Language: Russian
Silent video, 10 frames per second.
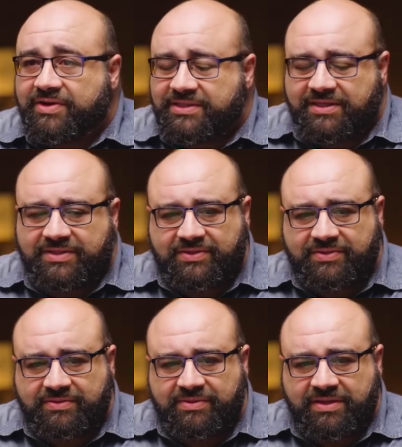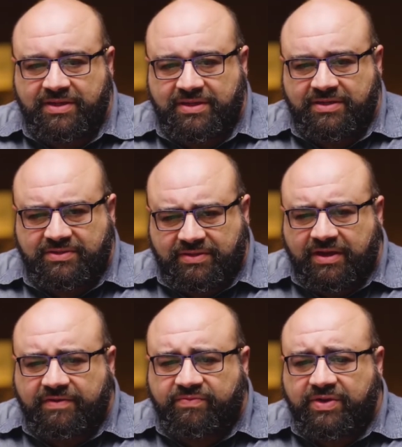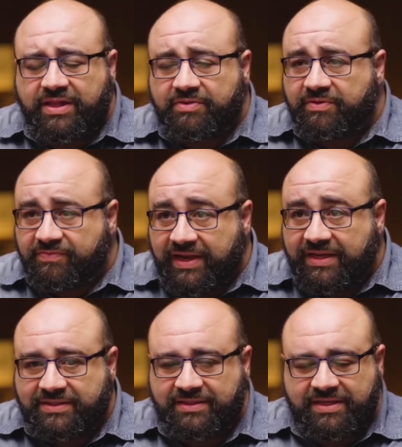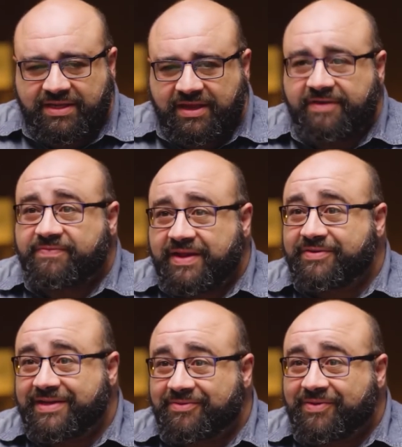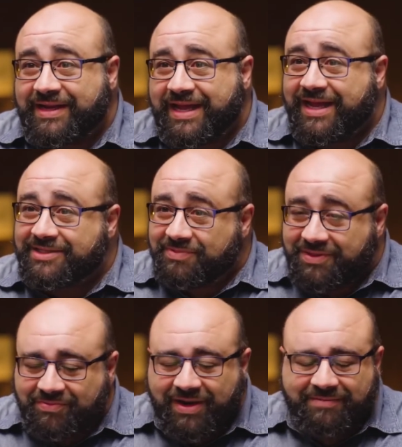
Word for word: зрителей откликнуться, если, конечно, они будут сделаны с умом, умелыми руками.